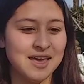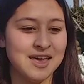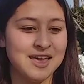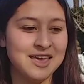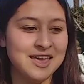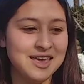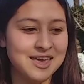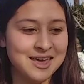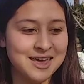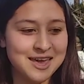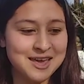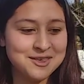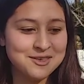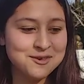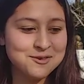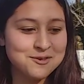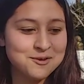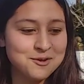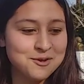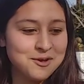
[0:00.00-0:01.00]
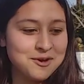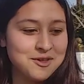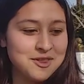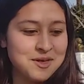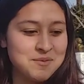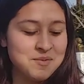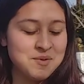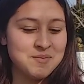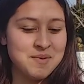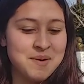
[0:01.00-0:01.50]
Y eso surgió
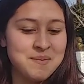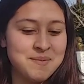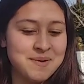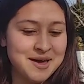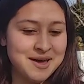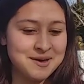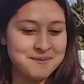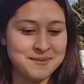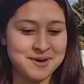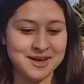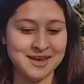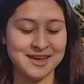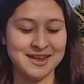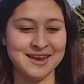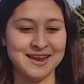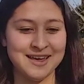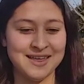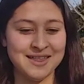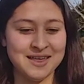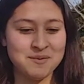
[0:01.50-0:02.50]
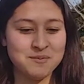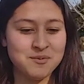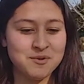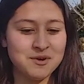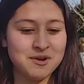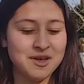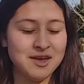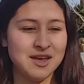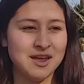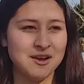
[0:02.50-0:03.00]
de mi papá más que nada
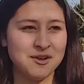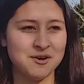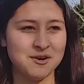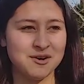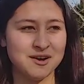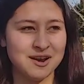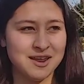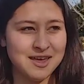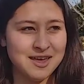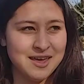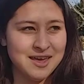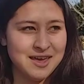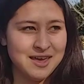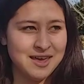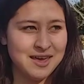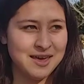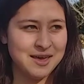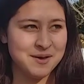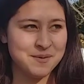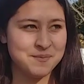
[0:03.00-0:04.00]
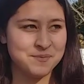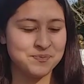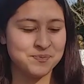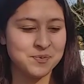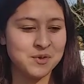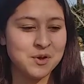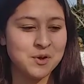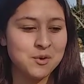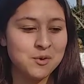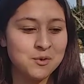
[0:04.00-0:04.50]
porque él corre
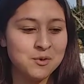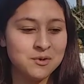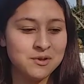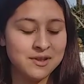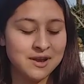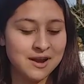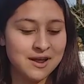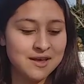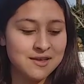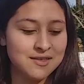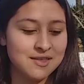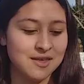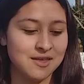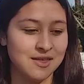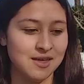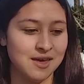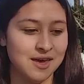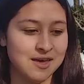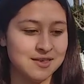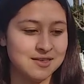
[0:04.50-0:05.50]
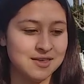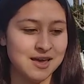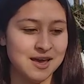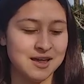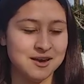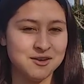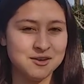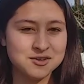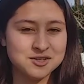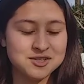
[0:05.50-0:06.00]
ultras desde hace
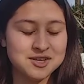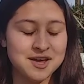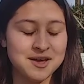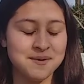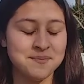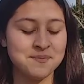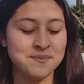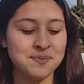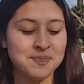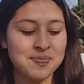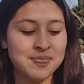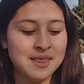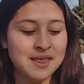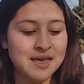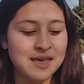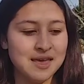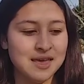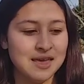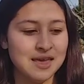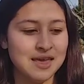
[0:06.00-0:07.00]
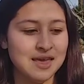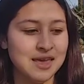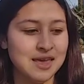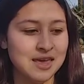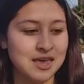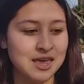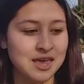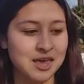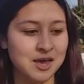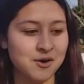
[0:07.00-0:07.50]
años ya
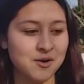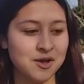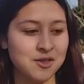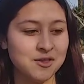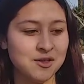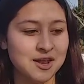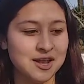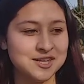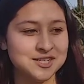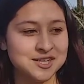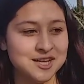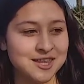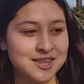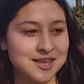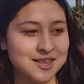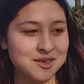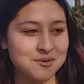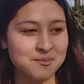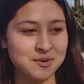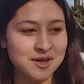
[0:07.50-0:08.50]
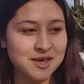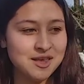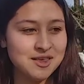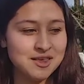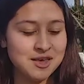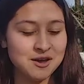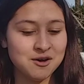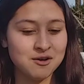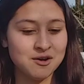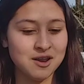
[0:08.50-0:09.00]
y cuando era chiquita siempre
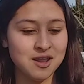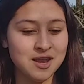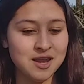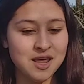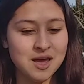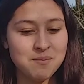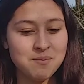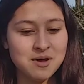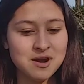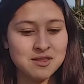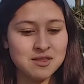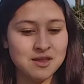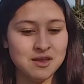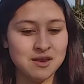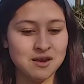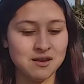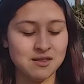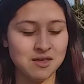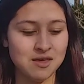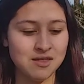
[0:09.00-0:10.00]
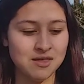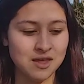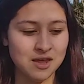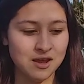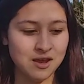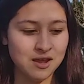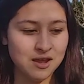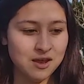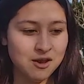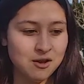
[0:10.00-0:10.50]
quise correr y a partir
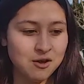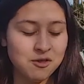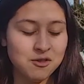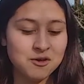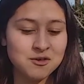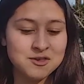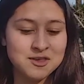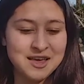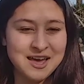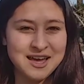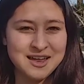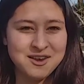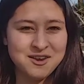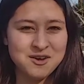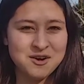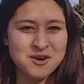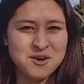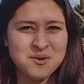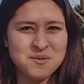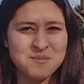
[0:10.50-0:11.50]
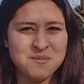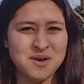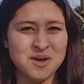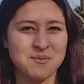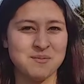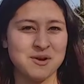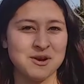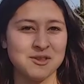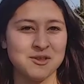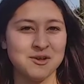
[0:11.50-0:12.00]
desde los 12 años me
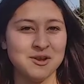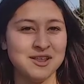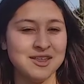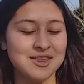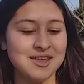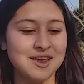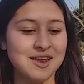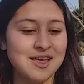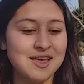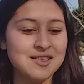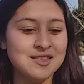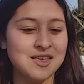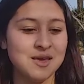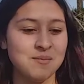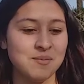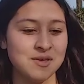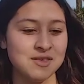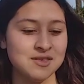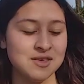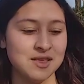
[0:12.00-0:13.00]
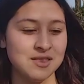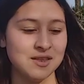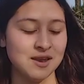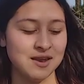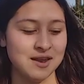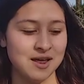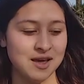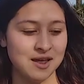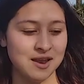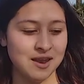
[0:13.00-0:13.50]
despertó el interés y pensé a
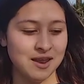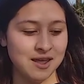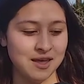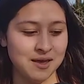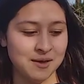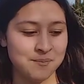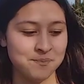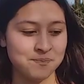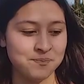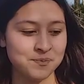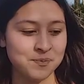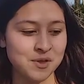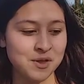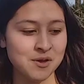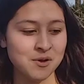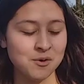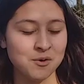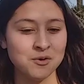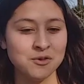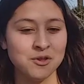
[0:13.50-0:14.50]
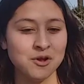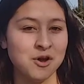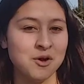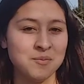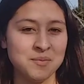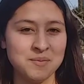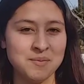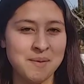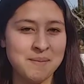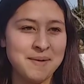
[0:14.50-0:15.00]
entrenar eh, junto
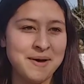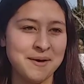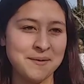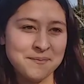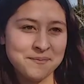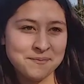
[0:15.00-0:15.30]
con mi papá.